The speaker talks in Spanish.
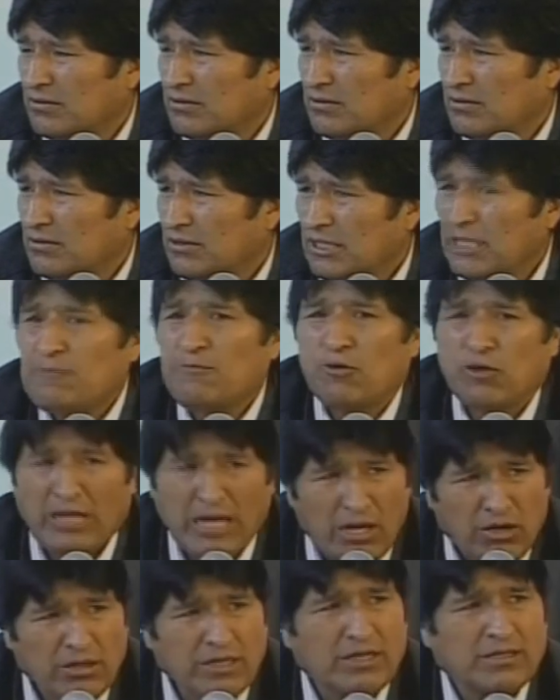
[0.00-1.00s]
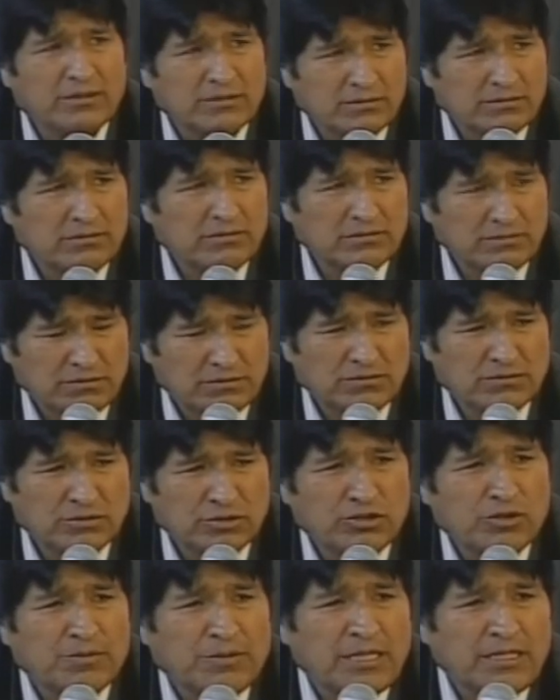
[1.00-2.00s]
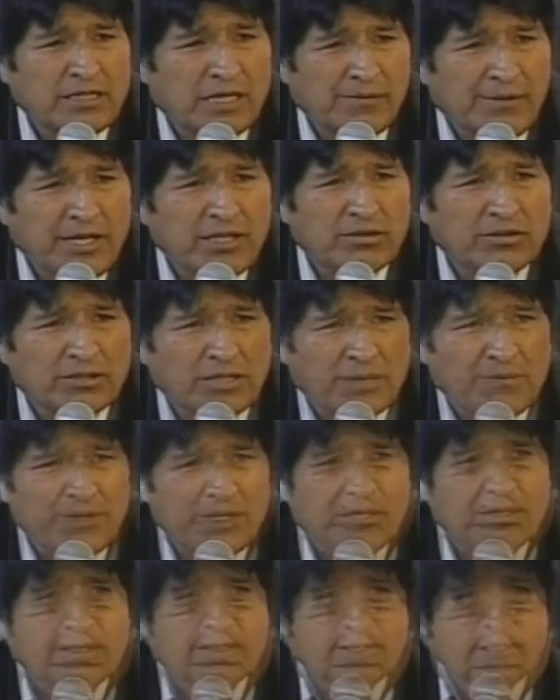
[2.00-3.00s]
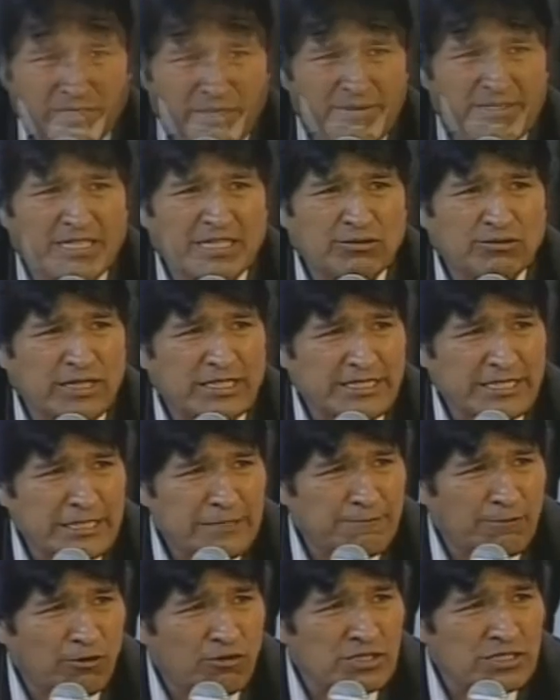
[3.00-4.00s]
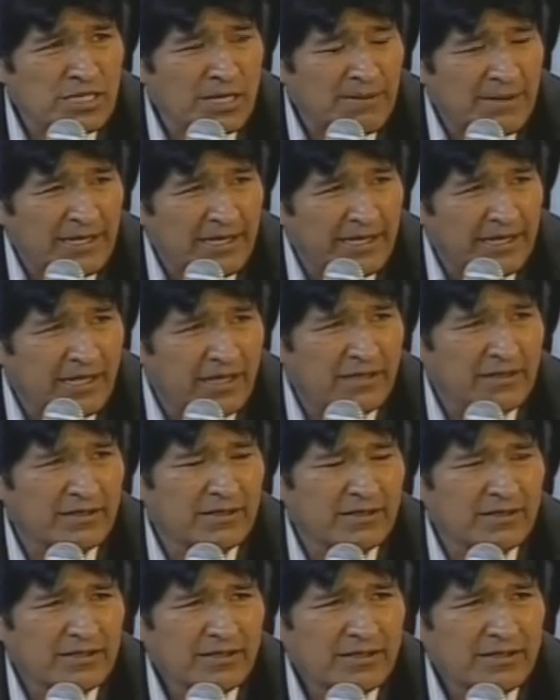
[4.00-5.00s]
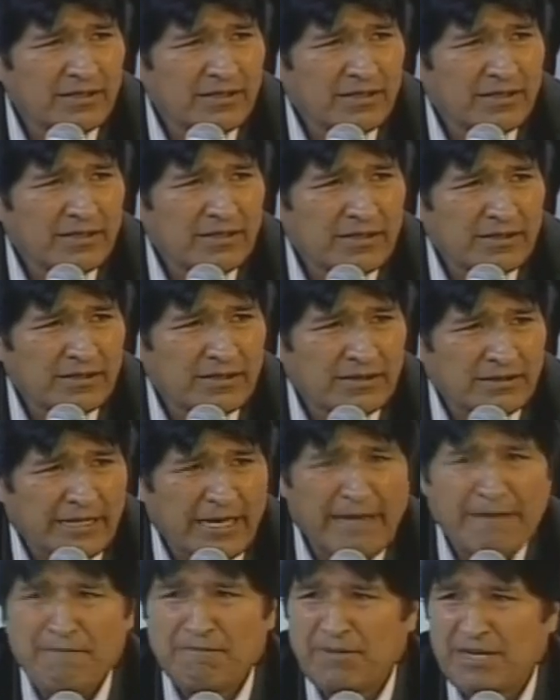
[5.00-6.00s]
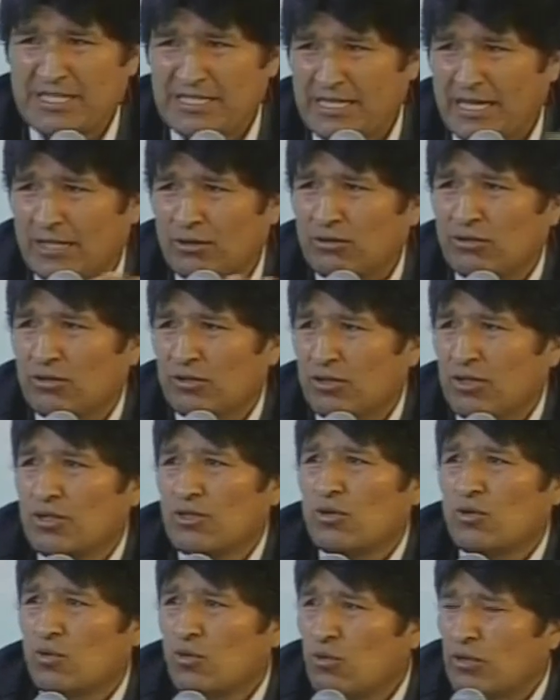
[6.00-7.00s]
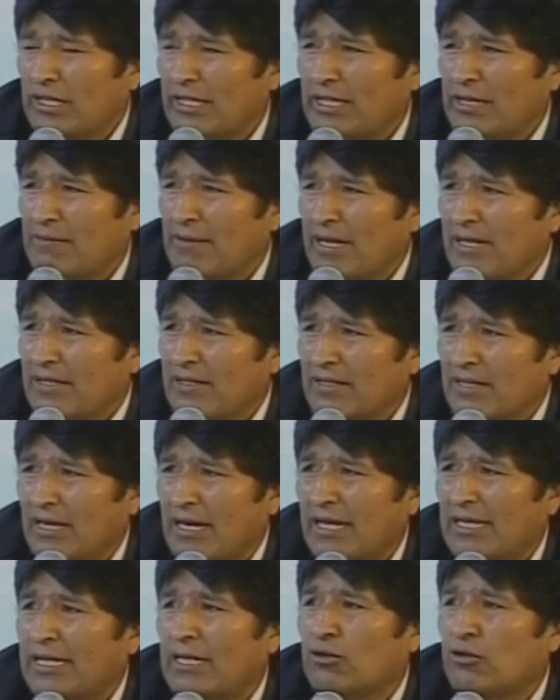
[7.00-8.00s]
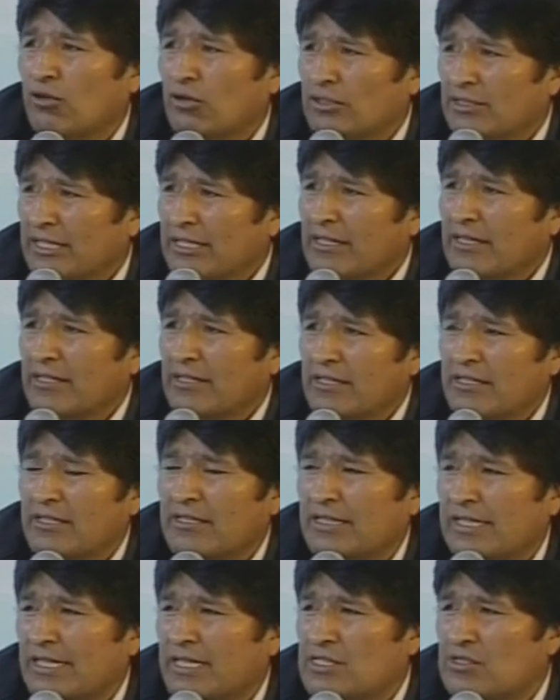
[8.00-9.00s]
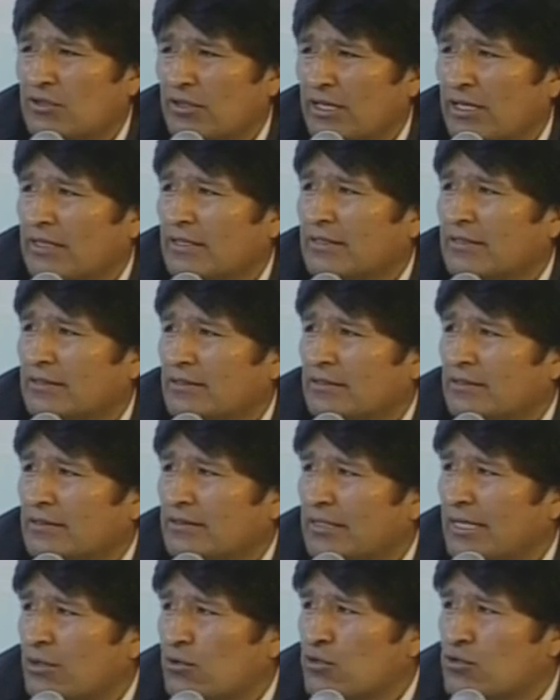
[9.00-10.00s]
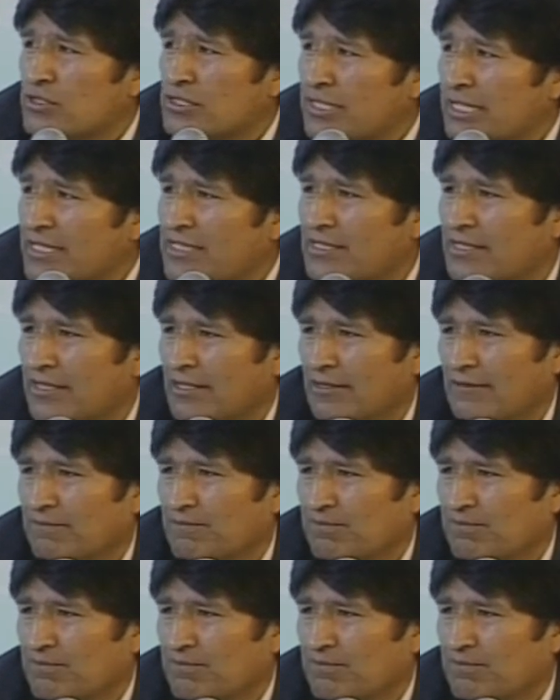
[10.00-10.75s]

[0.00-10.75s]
Y por ahora, nuestro planteamiento también debe tener una responsabilidad de empezar una demanda a la Corte Internacional de Justicia.